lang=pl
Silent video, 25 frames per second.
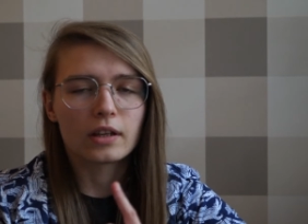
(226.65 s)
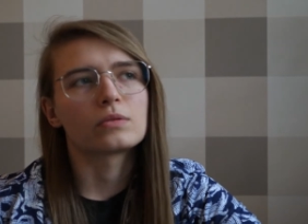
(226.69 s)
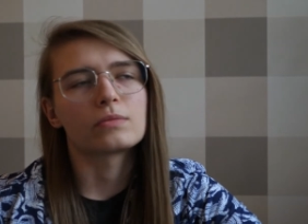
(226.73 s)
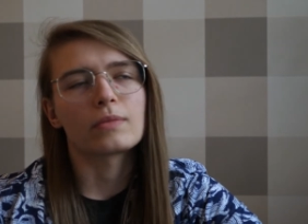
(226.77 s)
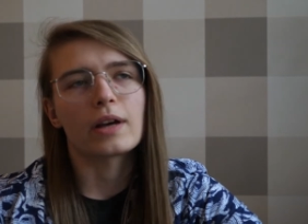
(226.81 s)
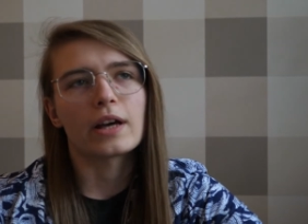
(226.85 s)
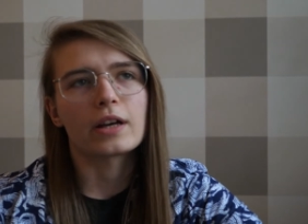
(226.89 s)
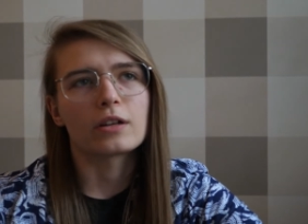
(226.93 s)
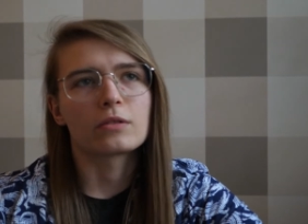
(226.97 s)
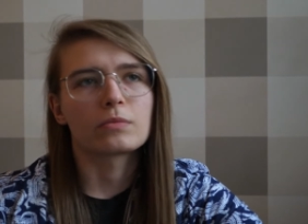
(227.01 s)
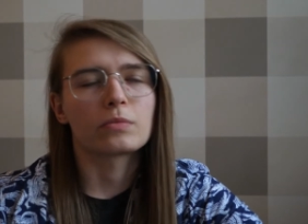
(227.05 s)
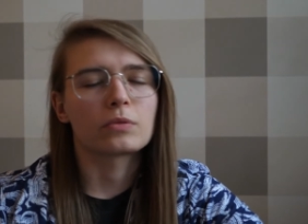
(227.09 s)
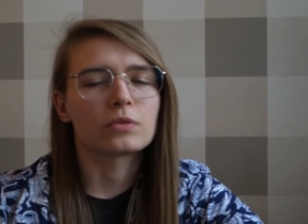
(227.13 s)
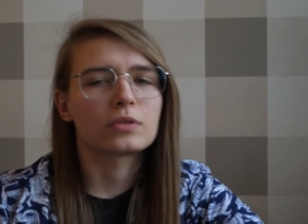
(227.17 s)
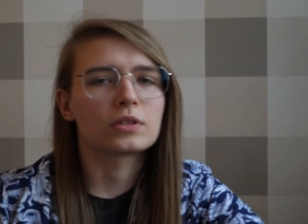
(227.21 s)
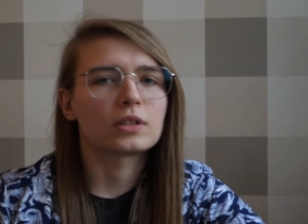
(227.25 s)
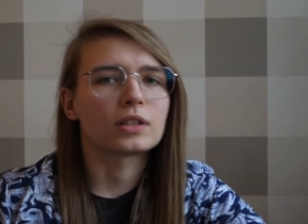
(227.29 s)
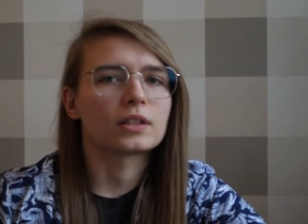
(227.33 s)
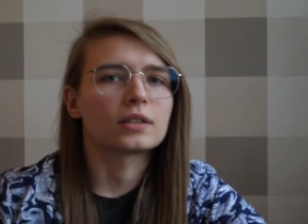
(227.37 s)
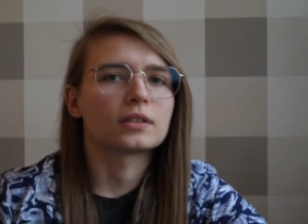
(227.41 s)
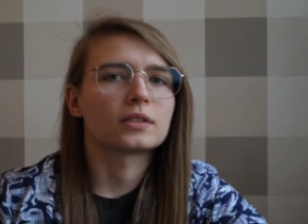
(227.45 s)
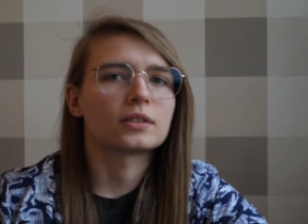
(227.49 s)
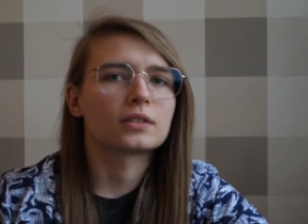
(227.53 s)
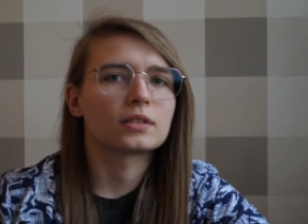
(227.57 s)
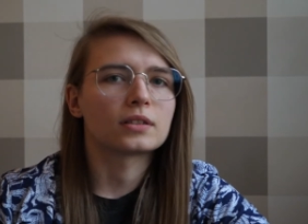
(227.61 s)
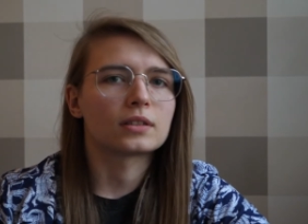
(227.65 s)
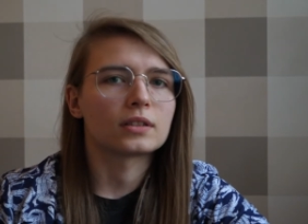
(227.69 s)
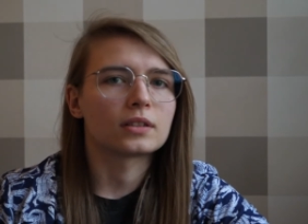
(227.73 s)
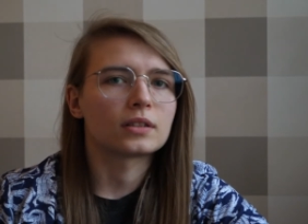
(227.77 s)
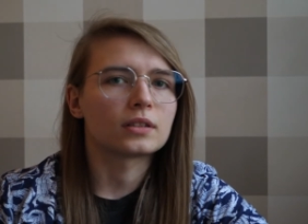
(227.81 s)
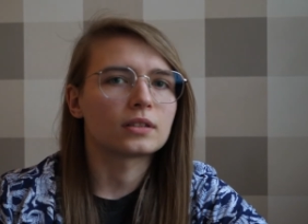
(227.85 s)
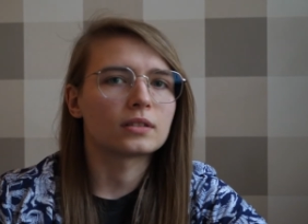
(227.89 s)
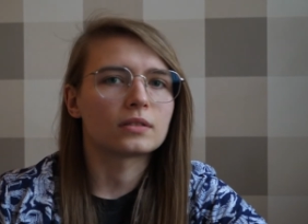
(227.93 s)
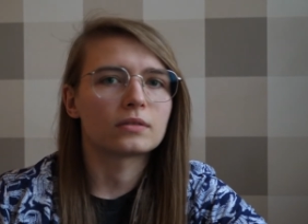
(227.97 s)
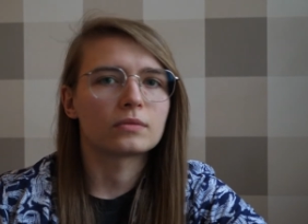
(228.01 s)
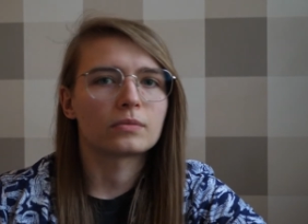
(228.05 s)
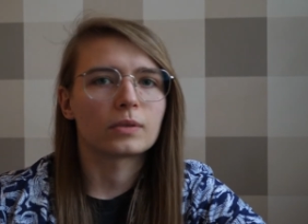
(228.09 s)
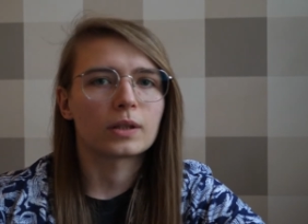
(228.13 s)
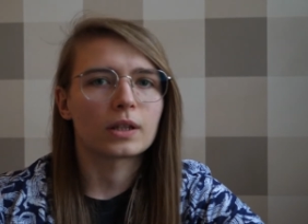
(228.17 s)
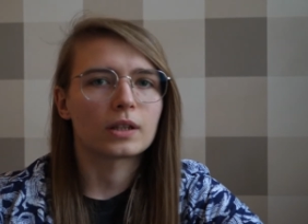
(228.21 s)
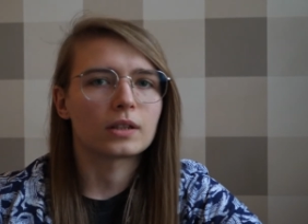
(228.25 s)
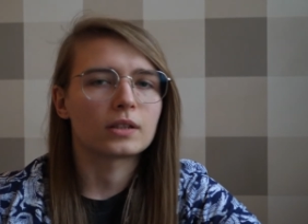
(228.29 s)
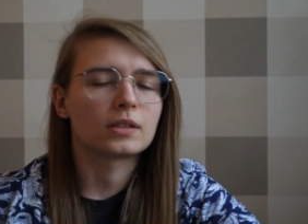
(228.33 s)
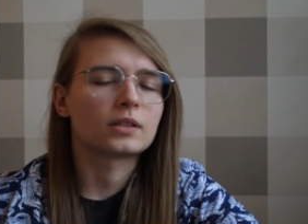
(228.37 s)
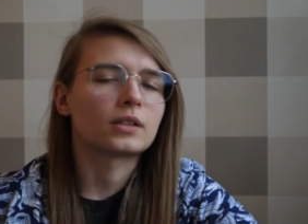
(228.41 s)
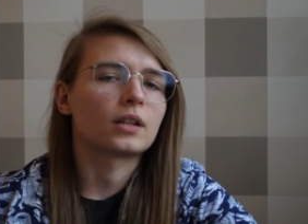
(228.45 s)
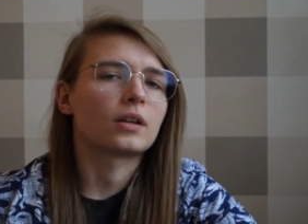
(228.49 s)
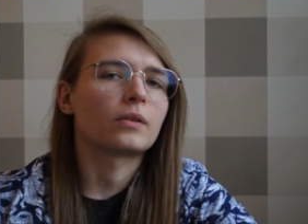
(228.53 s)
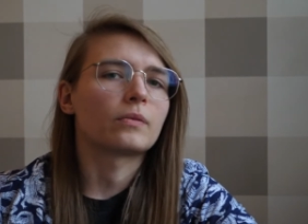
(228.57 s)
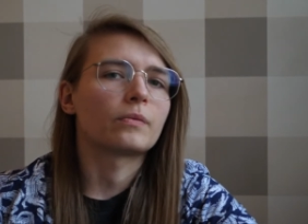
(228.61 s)
Zmarł podczas e,
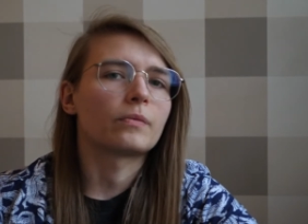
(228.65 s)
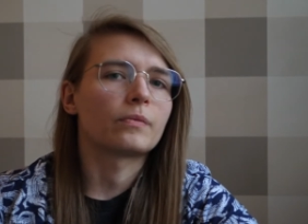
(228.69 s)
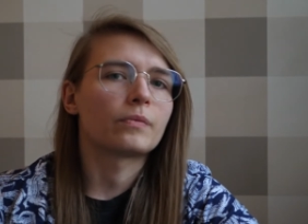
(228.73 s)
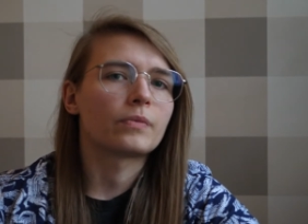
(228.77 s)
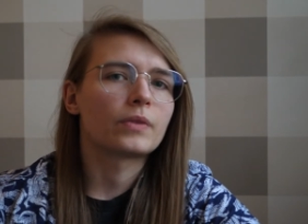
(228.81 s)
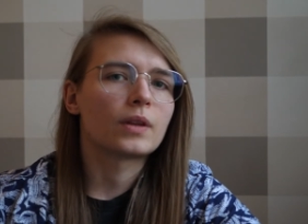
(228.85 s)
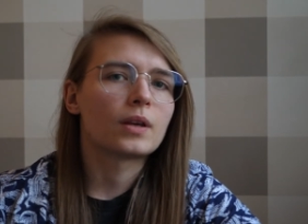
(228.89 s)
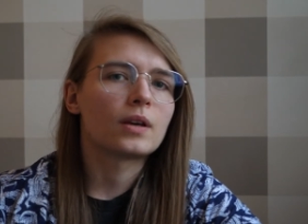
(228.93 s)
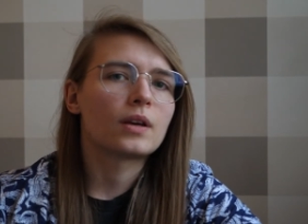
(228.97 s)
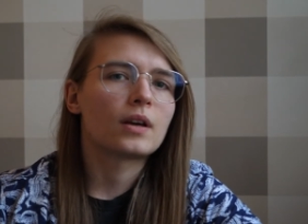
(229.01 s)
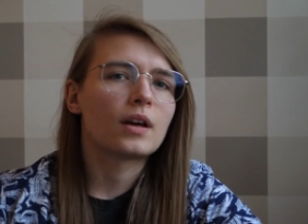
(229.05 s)
jakiejś tam